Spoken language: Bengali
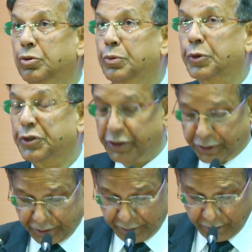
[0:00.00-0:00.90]

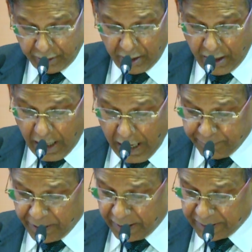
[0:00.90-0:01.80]
উপস্থিতি
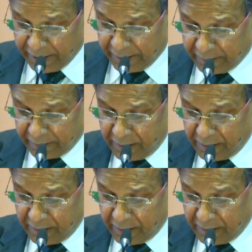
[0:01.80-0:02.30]
আপনারা জানেন